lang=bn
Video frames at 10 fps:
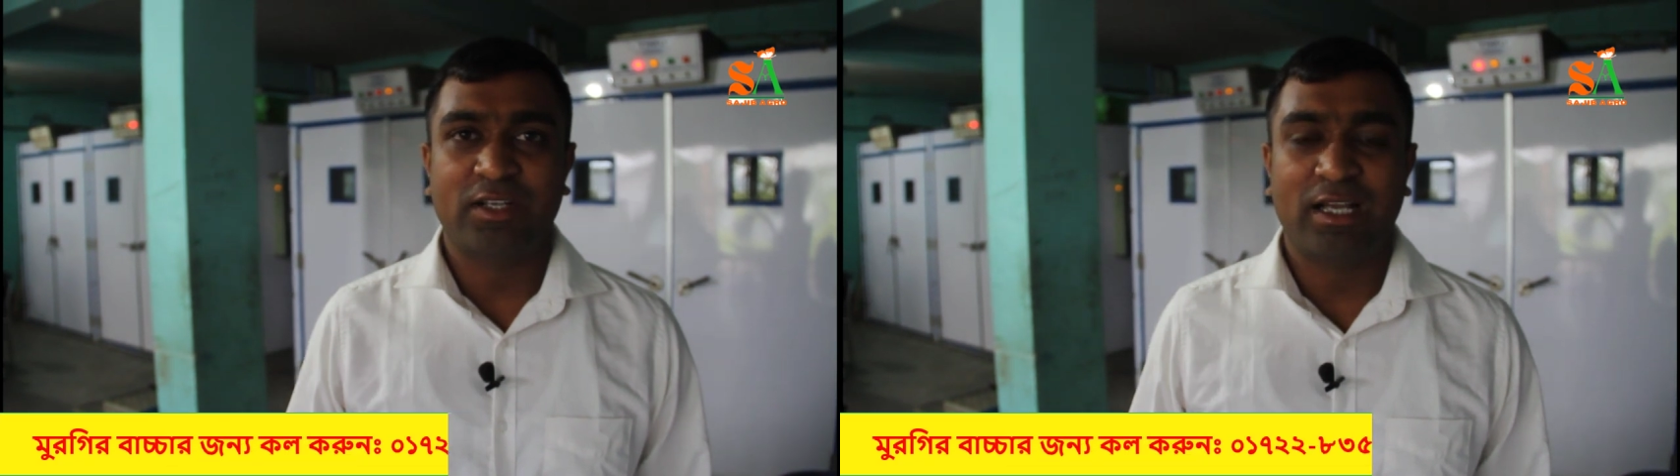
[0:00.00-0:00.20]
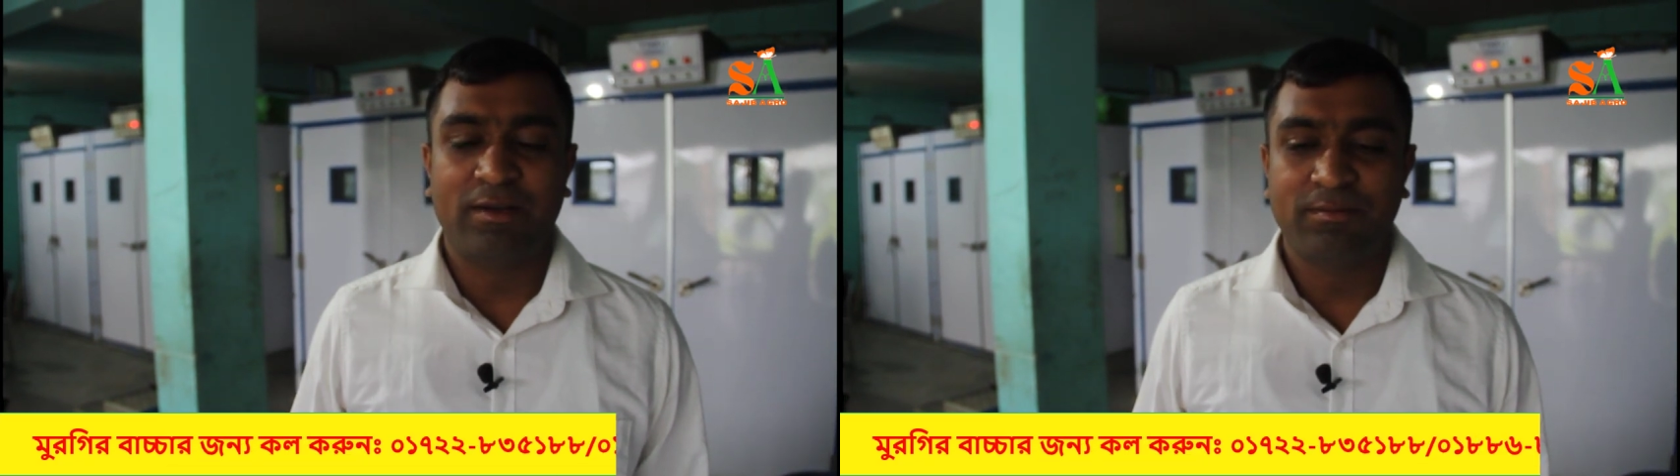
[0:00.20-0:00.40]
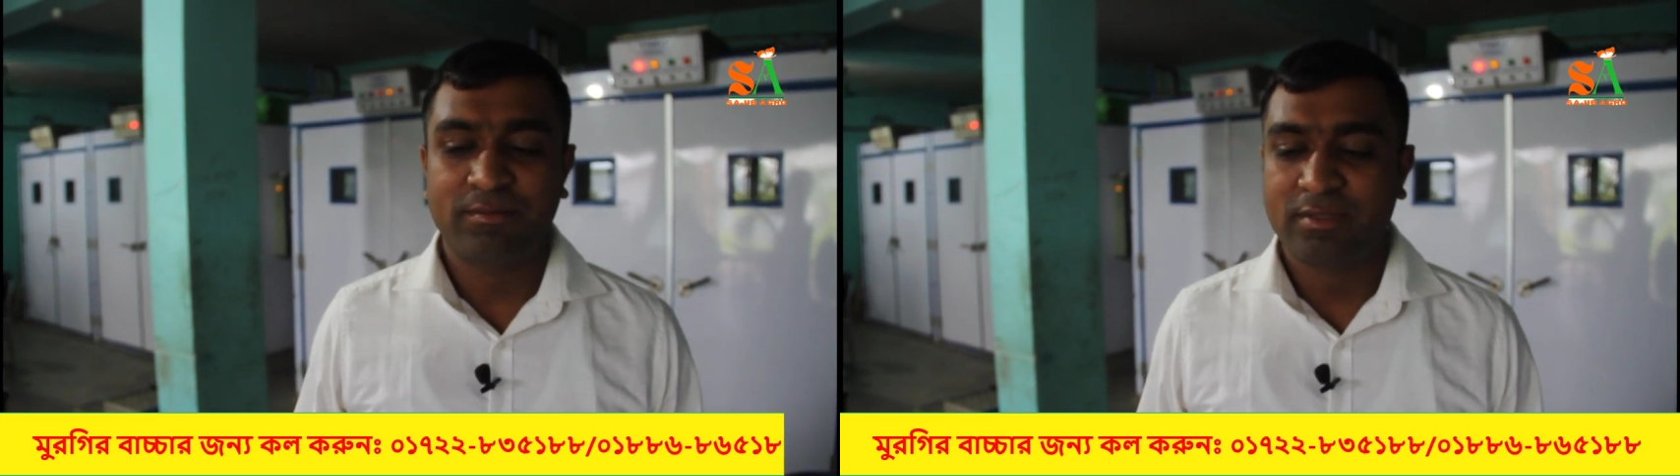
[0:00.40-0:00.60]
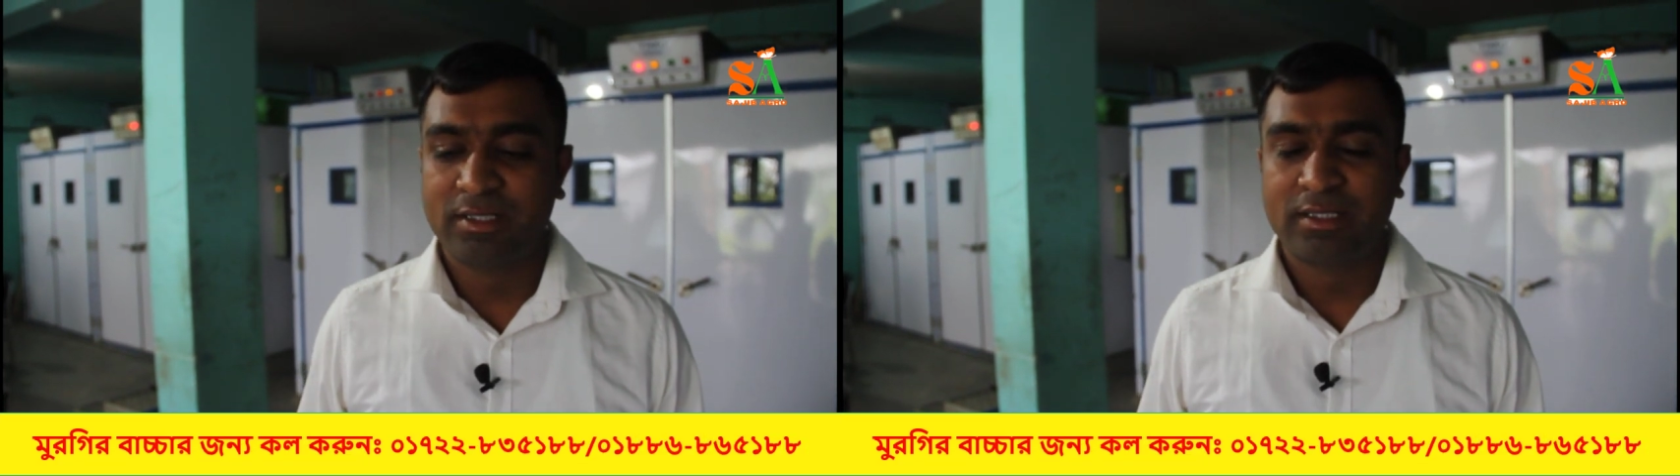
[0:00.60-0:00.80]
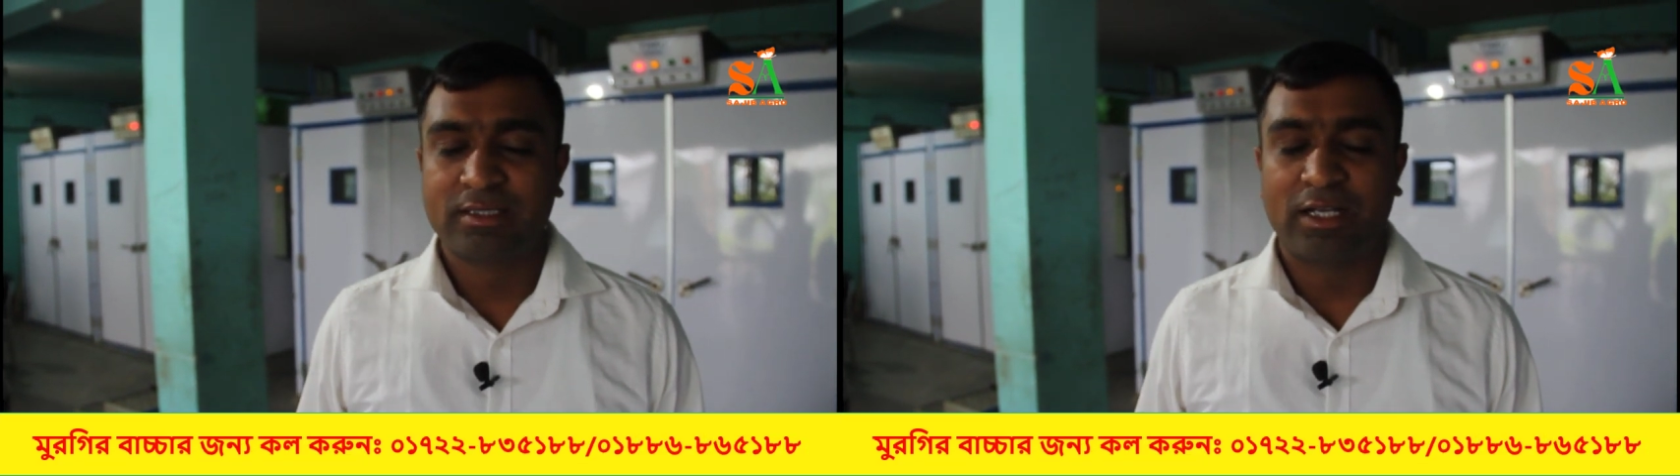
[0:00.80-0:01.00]
হলাম
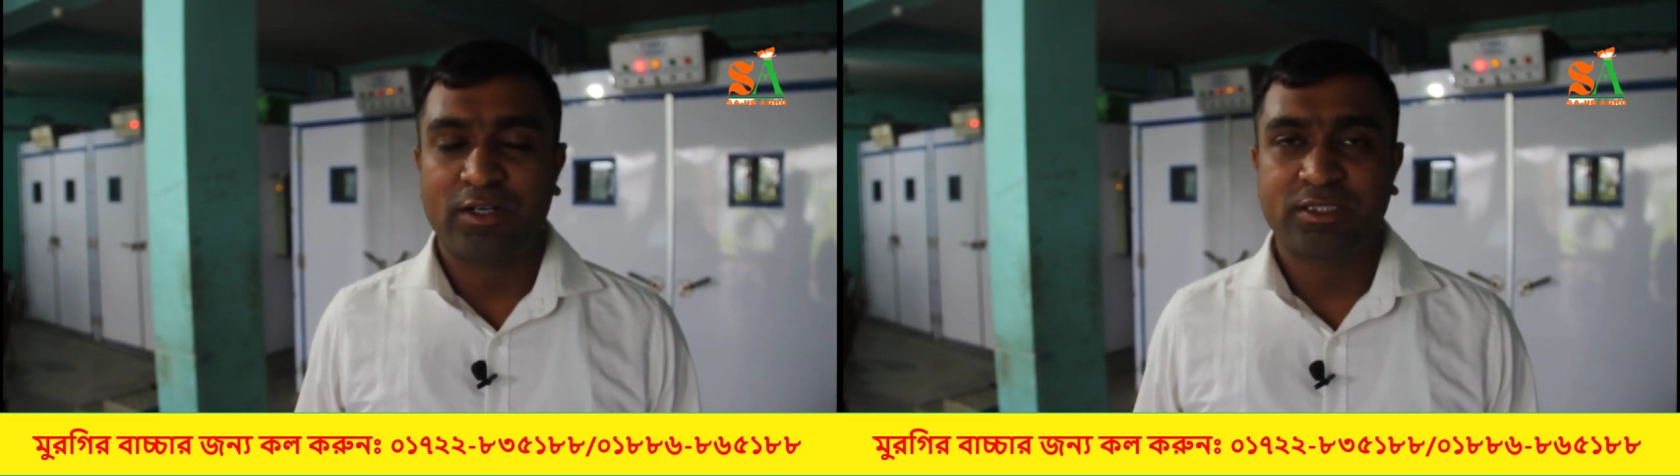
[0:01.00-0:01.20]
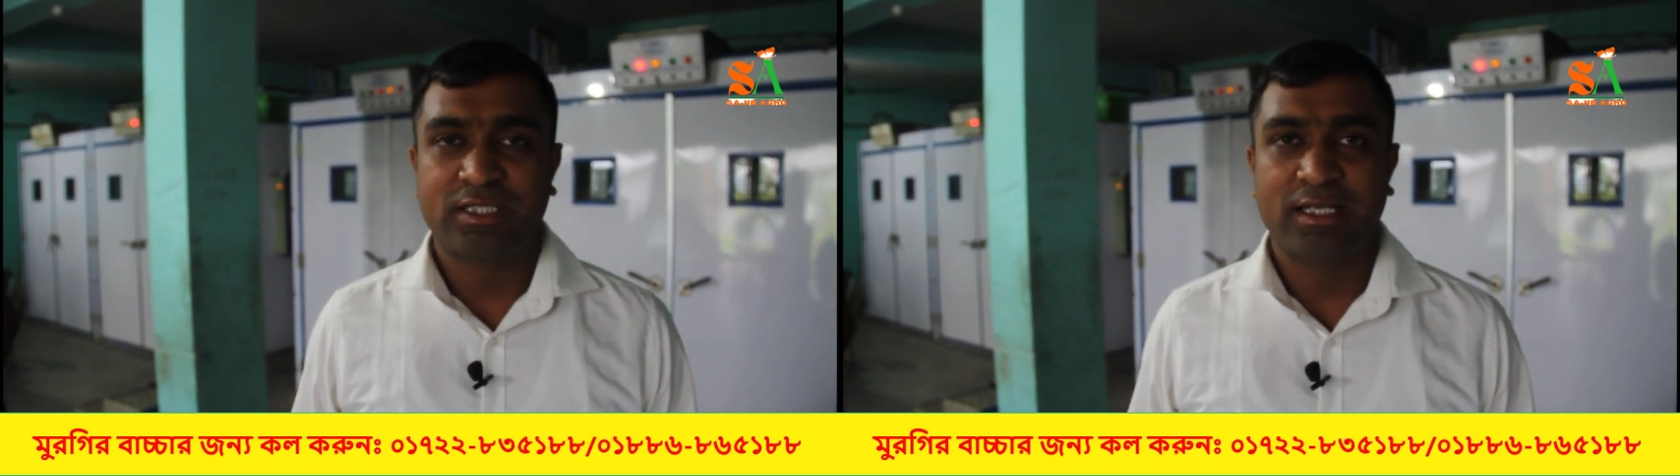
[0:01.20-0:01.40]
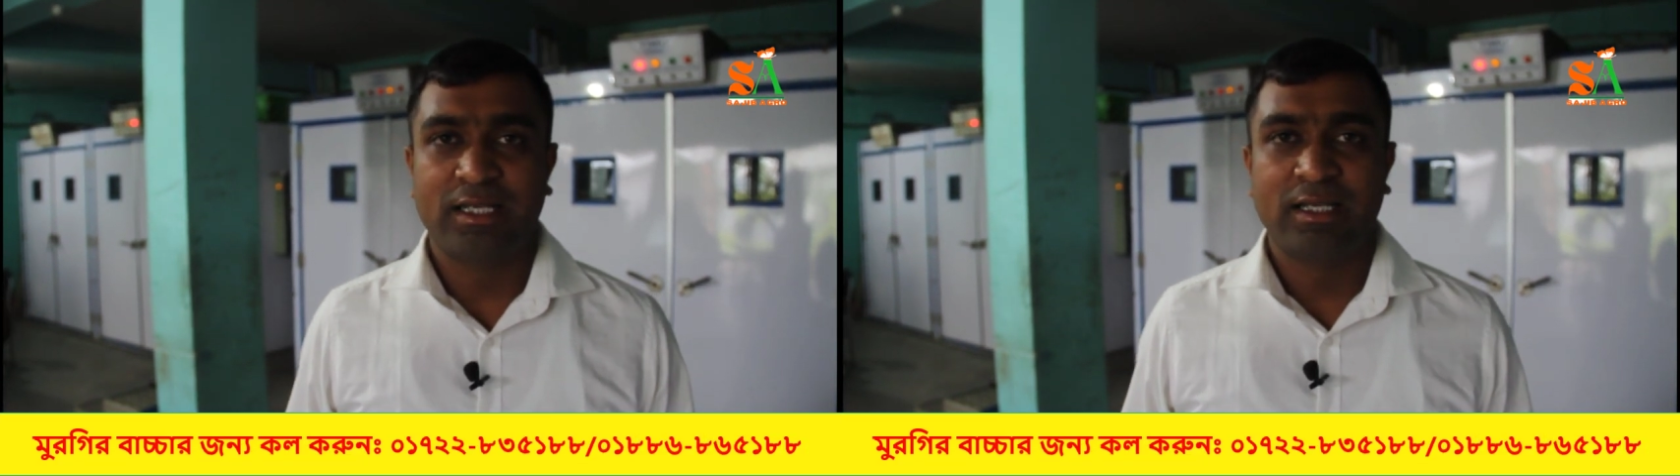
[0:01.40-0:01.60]
তা হচ্ছে